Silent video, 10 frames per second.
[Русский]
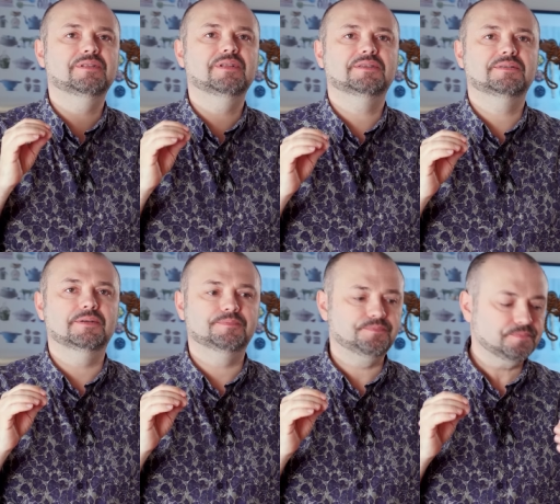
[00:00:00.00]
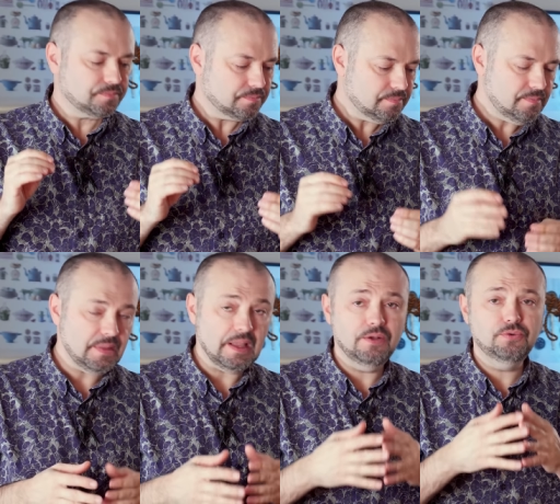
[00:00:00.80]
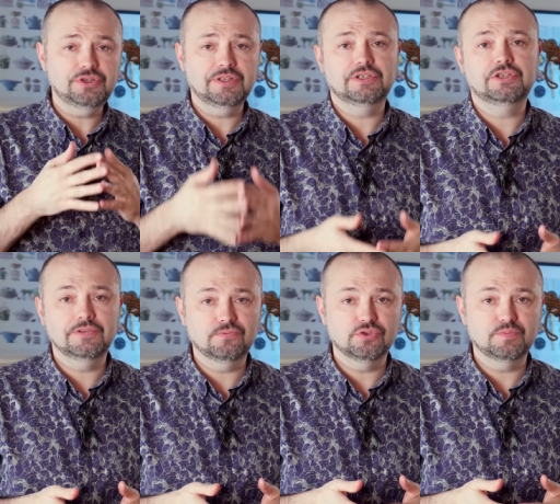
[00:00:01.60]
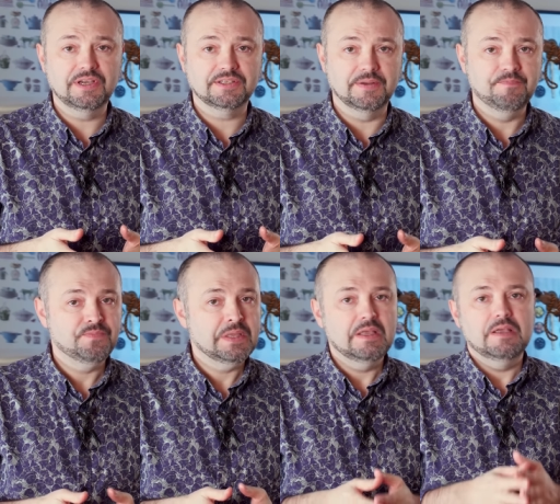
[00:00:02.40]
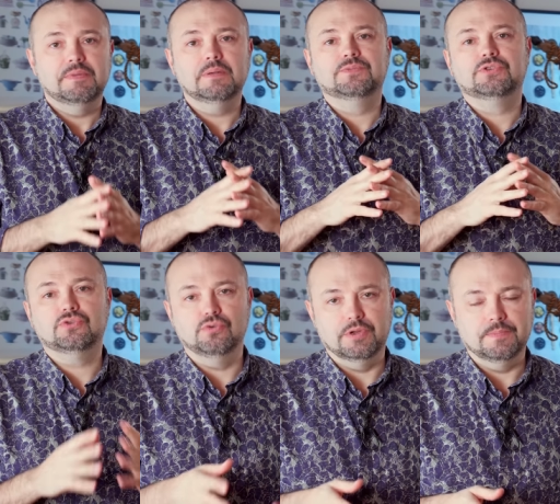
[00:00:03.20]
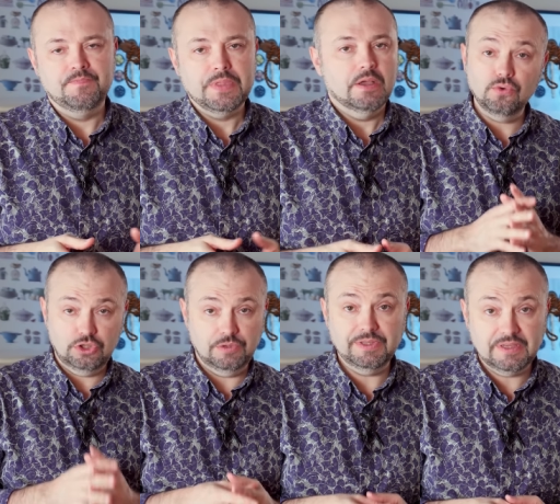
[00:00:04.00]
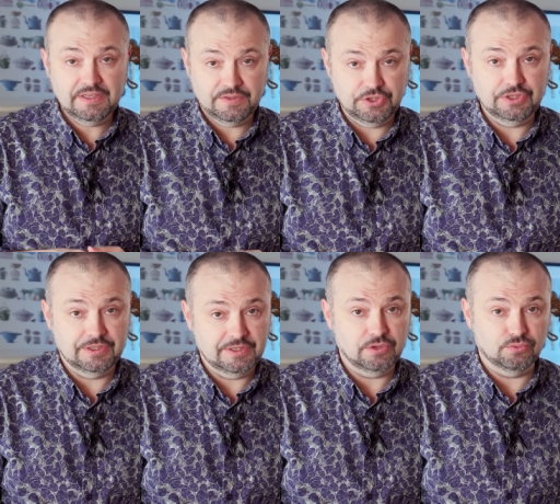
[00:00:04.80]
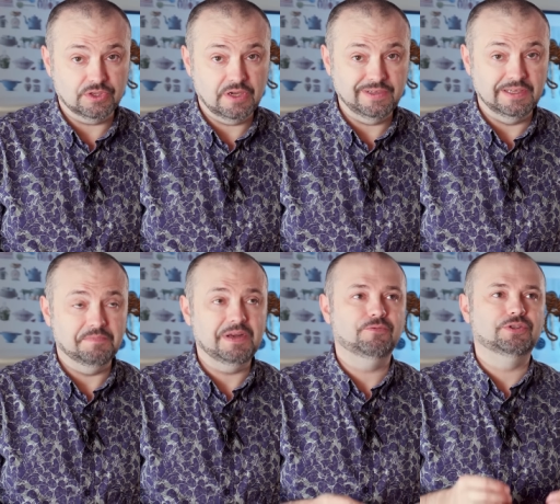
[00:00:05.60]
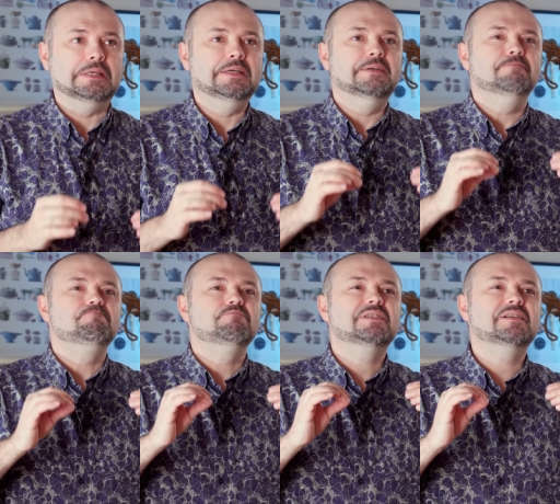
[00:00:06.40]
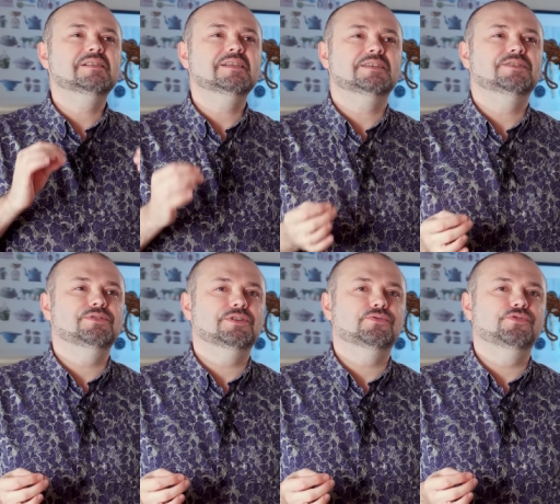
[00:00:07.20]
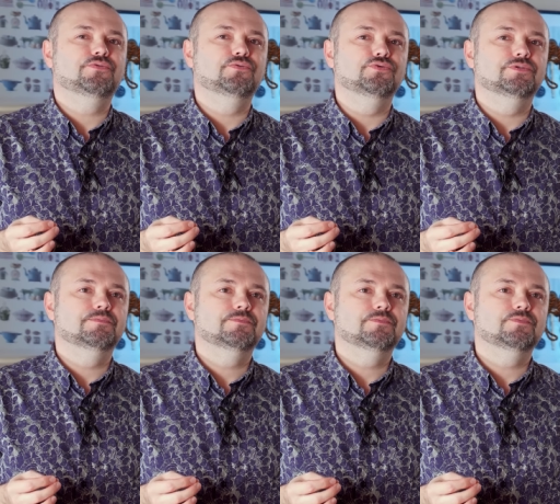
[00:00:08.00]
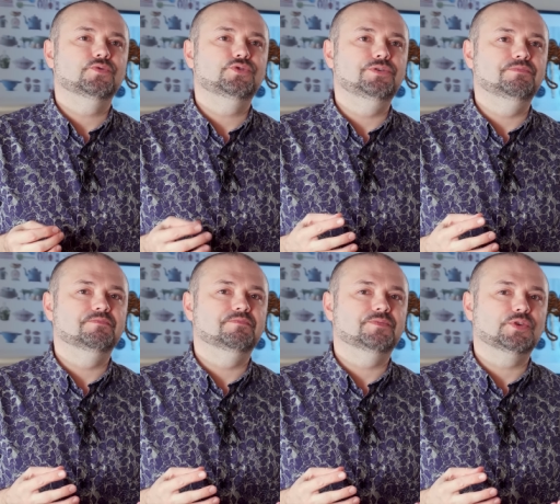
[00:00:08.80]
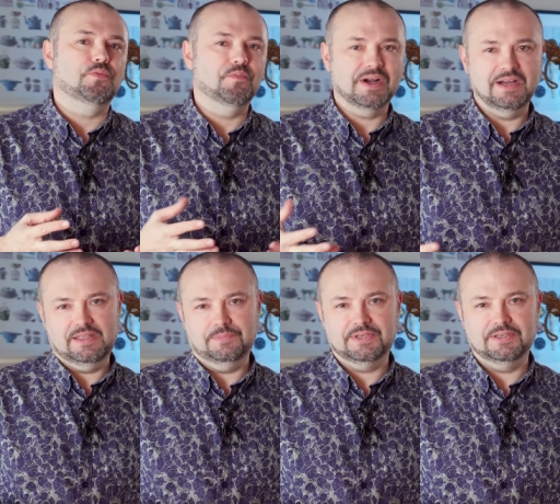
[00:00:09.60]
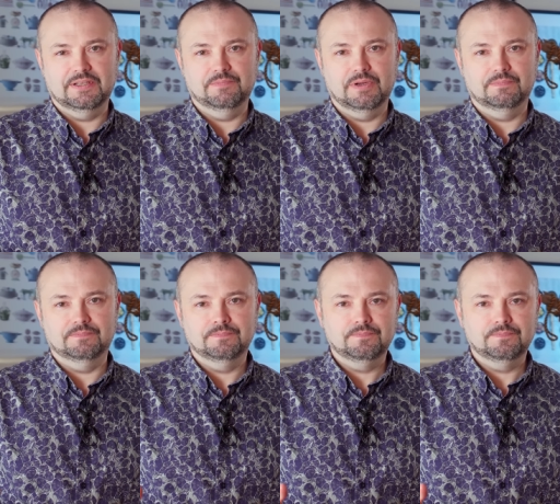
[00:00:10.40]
классная. Очень насыщенный вкус мяса. Прям супер. Очень мне нравится ветчины цельнокусковые. Прям вот классный у них такой вкус. Очень такой богатый, я бы сказал, прям